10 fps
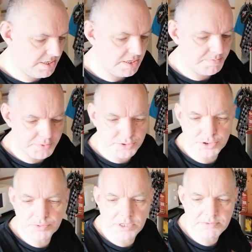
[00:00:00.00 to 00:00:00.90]
Et pour
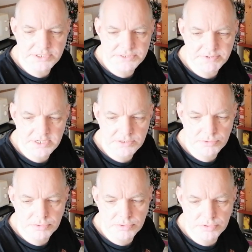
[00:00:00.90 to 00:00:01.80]
ce soir, on va se faire
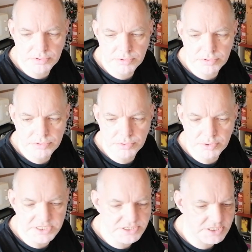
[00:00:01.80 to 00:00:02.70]

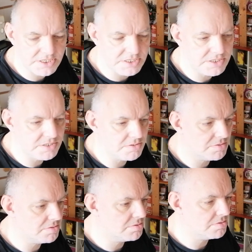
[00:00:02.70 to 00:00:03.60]
du, haché.
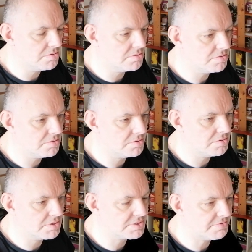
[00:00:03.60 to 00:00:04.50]
Euh,
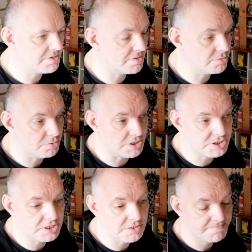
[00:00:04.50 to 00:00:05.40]
on va se faire du
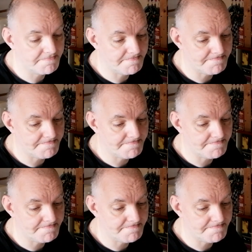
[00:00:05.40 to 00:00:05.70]
haché.